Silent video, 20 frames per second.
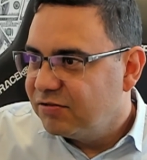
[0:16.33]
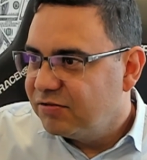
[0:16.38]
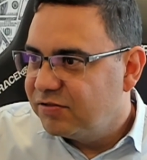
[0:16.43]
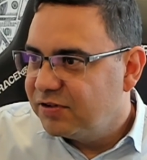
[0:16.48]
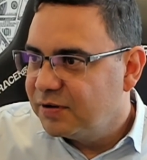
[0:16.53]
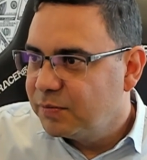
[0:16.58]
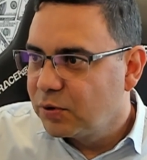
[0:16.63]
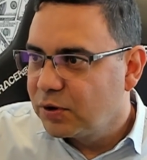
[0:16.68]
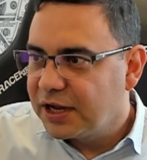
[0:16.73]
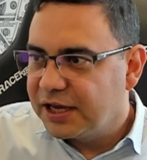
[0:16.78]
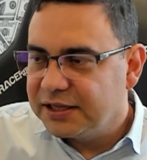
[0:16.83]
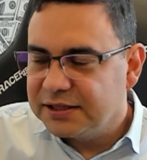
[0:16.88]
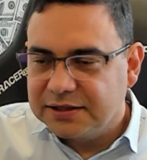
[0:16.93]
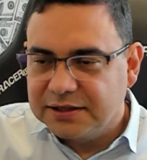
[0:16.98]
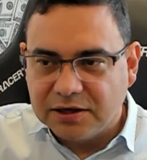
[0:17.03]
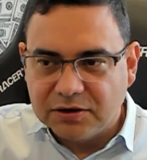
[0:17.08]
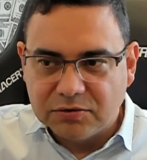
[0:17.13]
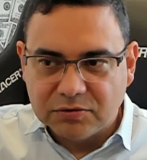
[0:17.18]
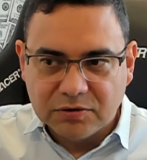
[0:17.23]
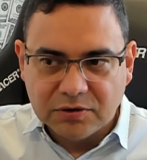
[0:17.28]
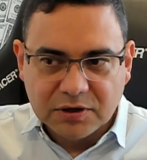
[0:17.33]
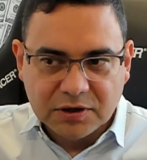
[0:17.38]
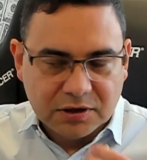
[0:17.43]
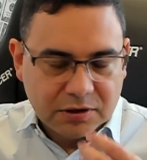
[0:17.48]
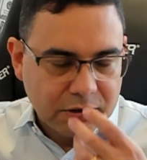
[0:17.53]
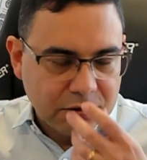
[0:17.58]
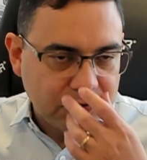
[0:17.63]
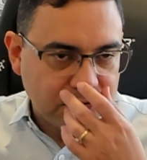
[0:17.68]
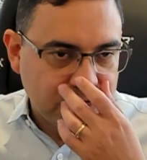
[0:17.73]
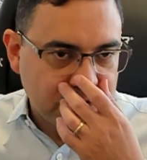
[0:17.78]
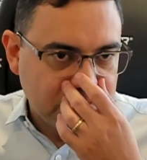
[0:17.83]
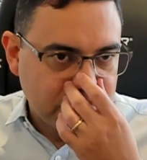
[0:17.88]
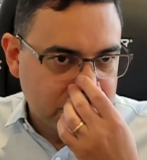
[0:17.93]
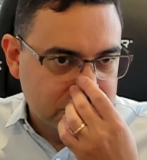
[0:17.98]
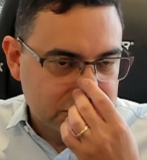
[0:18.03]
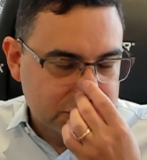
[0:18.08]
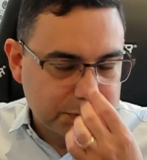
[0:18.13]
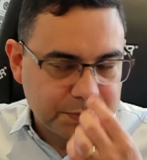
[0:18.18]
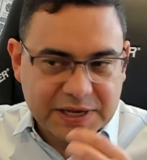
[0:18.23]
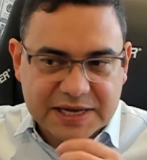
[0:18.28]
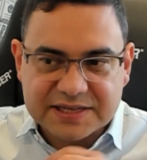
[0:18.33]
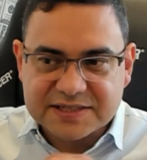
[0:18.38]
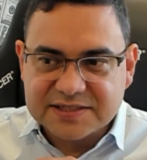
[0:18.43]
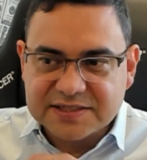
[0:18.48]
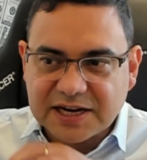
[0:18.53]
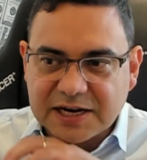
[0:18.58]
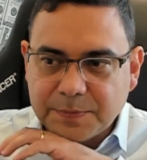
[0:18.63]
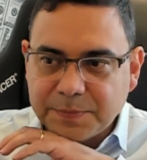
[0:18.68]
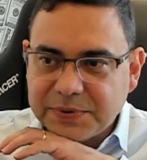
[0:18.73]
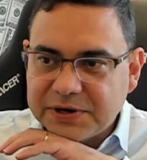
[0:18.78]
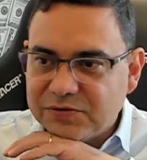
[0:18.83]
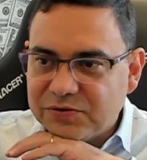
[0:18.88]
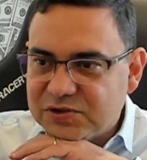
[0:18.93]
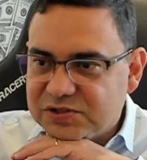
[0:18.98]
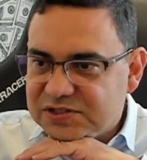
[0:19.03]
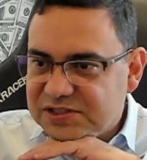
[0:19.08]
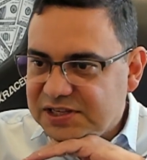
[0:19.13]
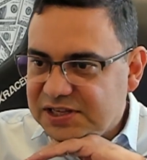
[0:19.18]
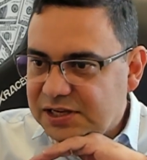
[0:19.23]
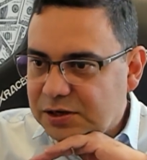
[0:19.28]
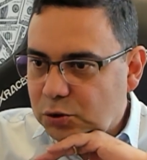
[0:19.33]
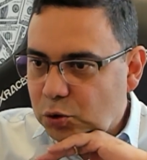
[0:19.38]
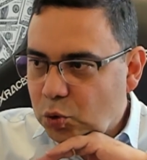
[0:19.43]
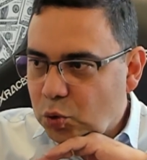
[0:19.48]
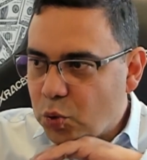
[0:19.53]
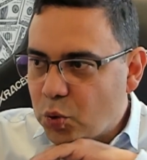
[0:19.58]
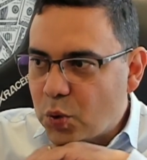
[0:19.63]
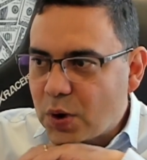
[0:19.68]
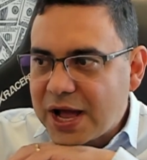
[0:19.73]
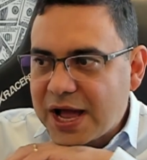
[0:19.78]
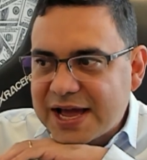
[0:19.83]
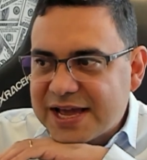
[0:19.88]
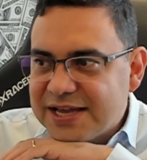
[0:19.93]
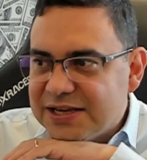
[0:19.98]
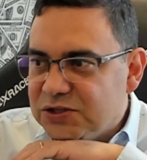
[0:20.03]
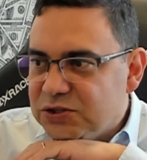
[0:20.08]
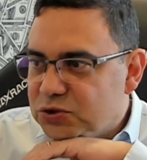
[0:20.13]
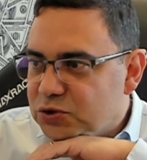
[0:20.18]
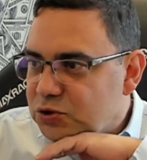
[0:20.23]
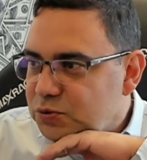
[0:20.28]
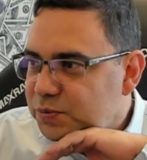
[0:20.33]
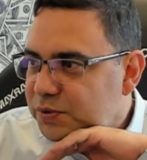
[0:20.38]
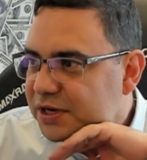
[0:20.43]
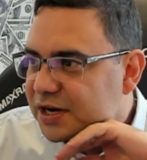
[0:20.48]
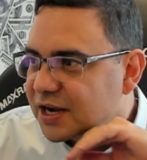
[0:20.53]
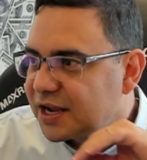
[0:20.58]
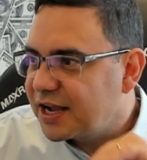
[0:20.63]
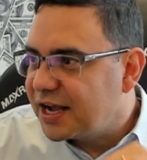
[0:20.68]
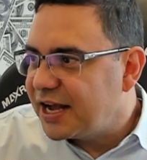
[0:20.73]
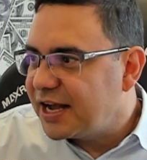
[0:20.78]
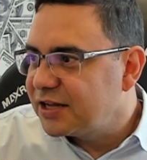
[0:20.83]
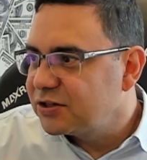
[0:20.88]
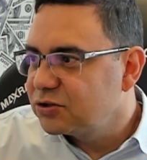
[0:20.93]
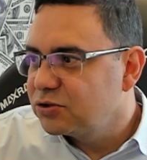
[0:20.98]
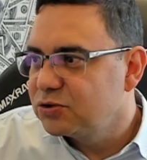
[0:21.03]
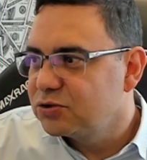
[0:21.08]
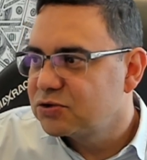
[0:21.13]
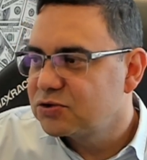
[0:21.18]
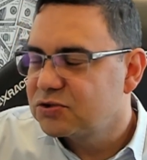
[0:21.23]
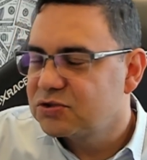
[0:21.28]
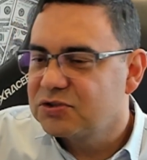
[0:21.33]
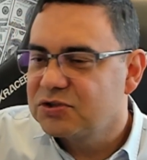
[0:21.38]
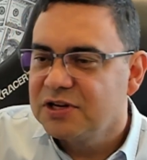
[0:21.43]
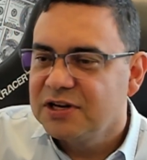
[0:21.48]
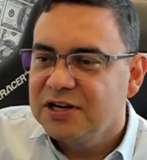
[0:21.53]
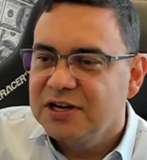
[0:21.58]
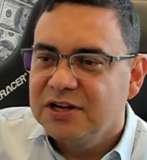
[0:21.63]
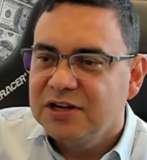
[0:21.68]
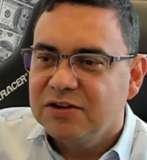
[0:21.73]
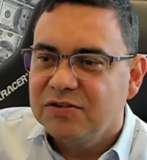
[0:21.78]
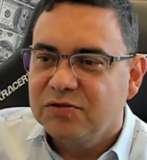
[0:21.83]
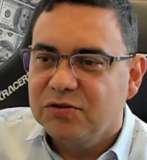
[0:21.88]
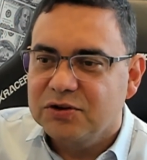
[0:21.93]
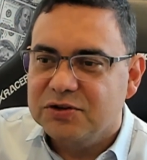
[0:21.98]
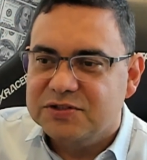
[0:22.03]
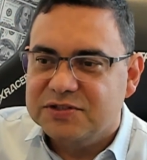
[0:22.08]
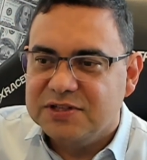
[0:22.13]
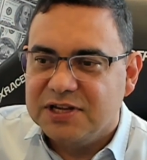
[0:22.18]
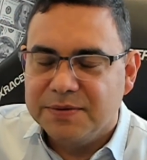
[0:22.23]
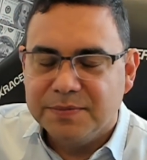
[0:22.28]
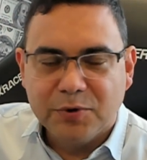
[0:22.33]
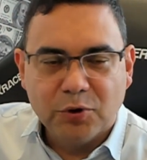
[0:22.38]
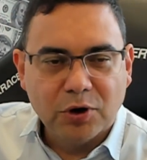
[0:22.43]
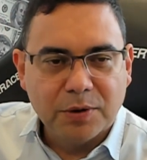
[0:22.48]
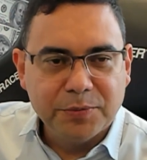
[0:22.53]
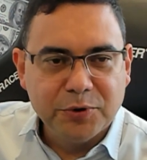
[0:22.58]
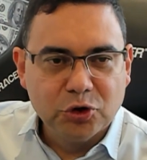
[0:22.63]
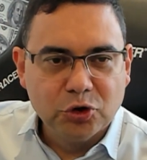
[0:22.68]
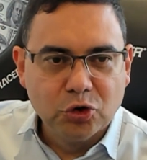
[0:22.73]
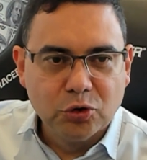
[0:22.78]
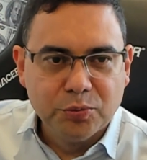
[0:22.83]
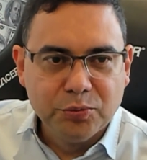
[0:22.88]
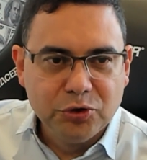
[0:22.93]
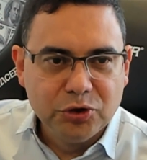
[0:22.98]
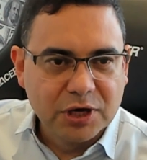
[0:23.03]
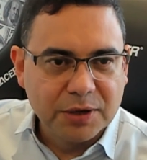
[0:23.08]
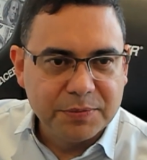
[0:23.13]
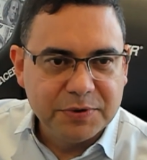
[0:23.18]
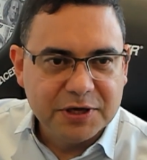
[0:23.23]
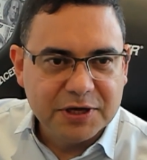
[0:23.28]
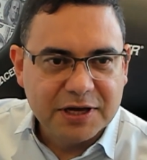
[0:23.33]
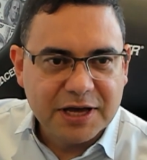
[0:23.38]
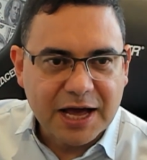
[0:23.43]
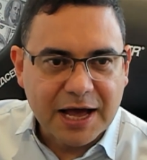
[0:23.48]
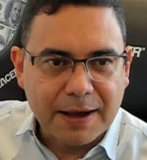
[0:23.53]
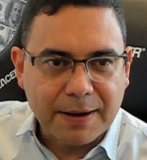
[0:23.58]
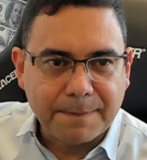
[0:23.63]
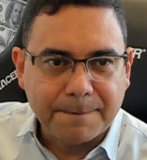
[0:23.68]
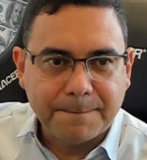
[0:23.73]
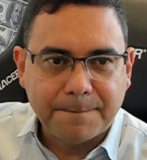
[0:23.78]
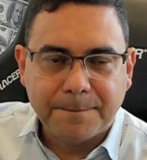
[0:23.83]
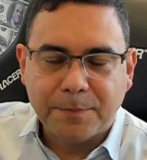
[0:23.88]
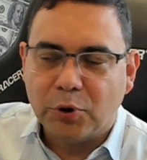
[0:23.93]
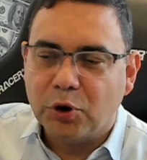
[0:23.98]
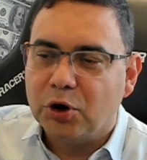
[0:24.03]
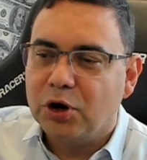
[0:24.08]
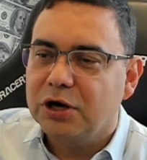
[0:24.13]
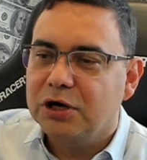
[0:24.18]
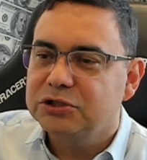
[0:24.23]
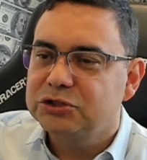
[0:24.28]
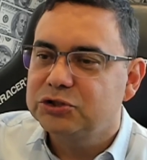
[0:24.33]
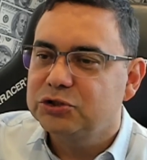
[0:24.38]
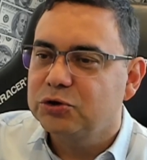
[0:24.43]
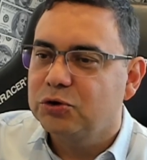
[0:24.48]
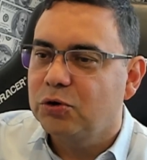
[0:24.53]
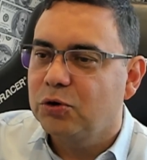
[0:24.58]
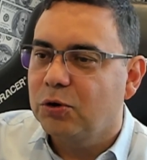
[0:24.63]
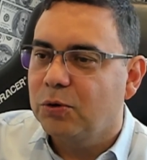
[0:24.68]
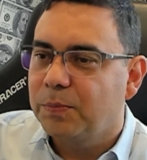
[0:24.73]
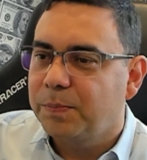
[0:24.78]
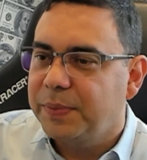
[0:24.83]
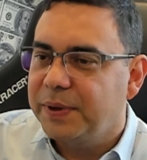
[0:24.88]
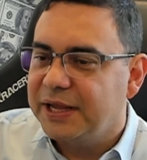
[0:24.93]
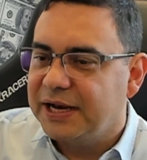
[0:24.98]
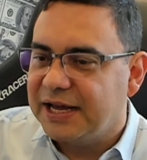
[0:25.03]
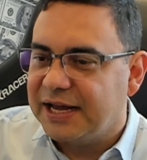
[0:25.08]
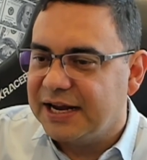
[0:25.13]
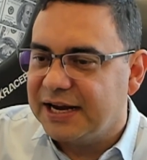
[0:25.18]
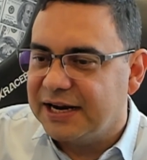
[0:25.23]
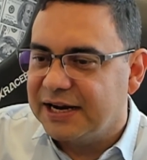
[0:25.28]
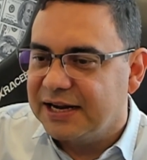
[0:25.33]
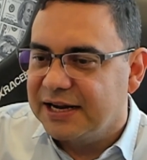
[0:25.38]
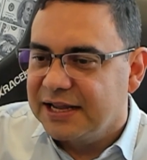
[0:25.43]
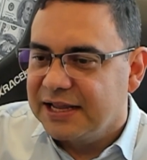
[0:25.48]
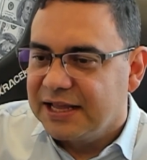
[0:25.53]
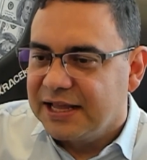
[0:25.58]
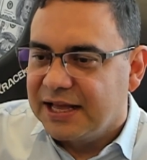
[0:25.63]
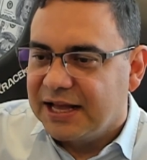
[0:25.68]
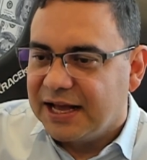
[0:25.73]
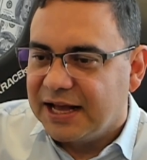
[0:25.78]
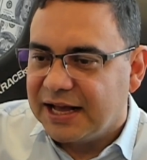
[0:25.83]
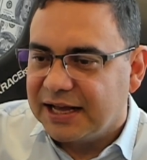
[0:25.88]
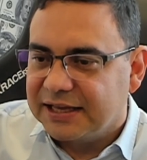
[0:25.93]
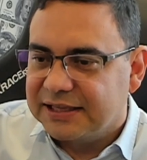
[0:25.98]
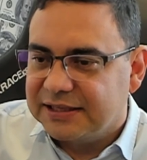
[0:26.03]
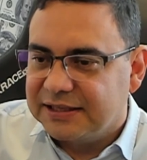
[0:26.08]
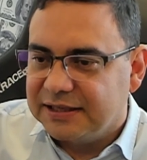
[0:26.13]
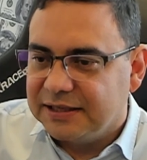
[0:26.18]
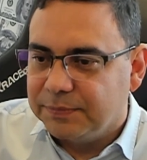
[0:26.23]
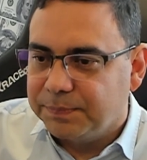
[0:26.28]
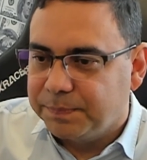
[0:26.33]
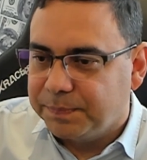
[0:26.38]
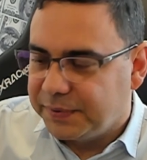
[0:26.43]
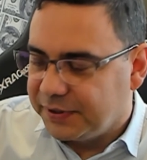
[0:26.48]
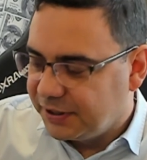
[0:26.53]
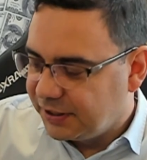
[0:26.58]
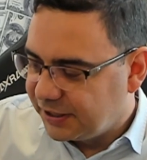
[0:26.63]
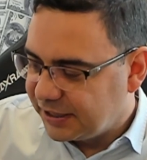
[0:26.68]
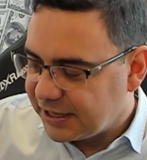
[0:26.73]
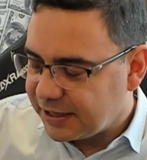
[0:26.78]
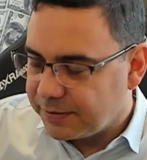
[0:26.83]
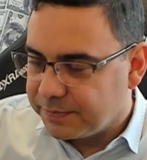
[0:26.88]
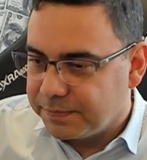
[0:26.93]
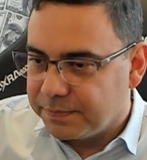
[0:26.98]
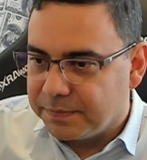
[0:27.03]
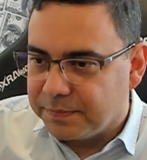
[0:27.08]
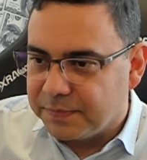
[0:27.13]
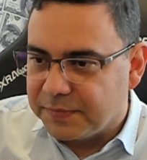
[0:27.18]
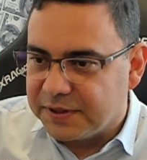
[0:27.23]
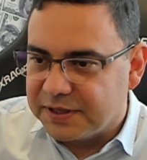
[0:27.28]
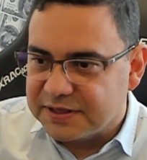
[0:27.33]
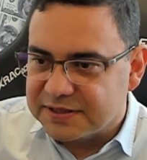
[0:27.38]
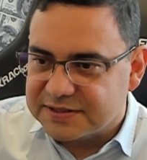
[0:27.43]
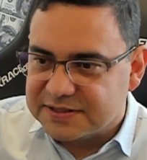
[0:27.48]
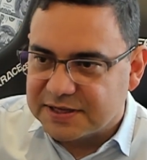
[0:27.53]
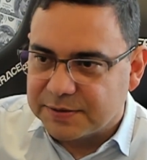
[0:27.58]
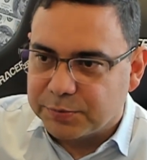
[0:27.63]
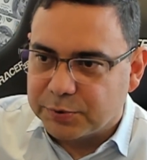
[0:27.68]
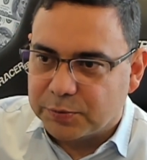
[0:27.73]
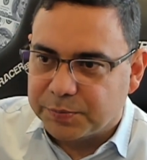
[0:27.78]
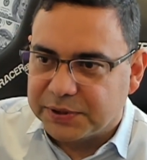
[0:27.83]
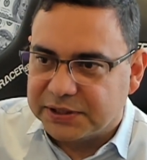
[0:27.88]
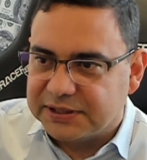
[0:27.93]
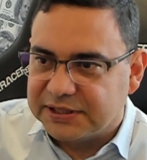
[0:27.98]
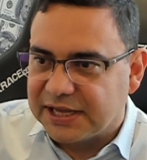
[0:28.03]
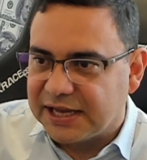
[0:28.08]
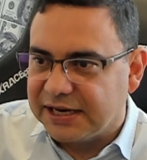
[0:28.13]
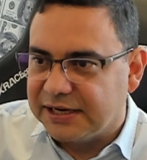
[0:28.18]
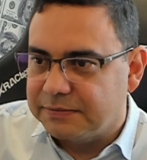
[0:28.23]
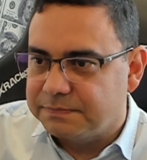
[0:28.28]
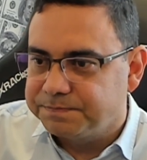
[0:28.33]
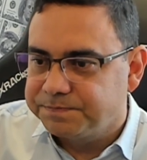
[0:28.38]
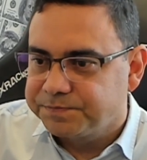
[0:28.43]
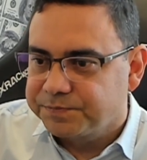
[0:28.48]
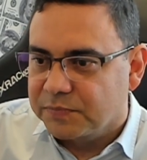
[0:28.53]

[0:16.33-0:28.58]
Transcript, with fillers: Vamos lá então, vamos passar para você quais os mercados você, meu amigo, minha amiga, pode operar aqui pela mesa proprietária.